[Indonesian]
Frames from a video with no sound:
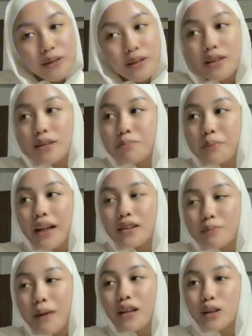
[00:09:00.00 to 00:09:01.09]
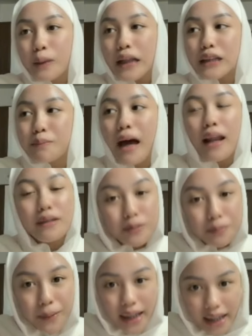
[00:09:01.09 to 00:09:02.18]
spill spill spill spill
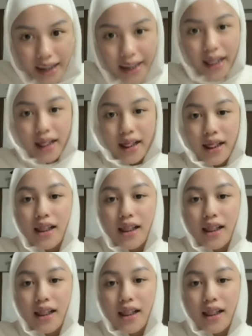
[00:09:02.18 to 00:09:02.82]
spill